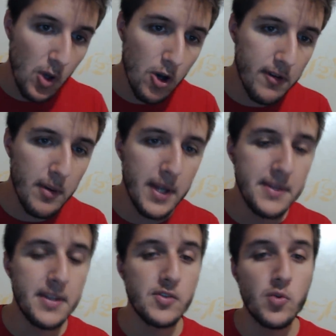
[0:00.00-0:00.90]

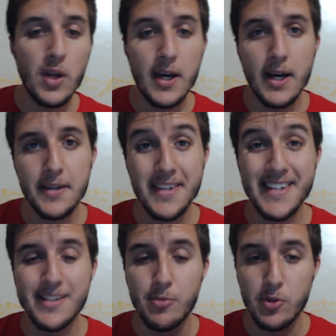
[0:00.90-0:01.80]
ovviamente sulla
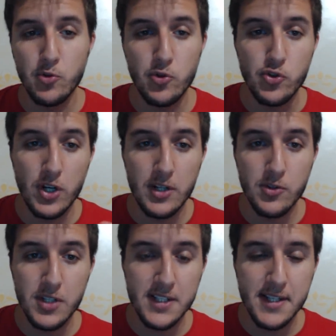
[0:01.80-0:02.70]
carta soprattutto
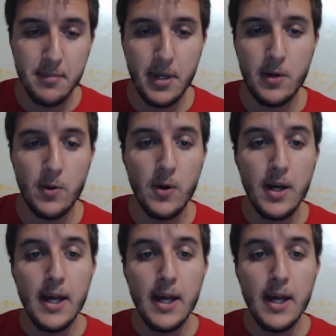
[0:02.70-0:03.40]
giocandosi al San Paolo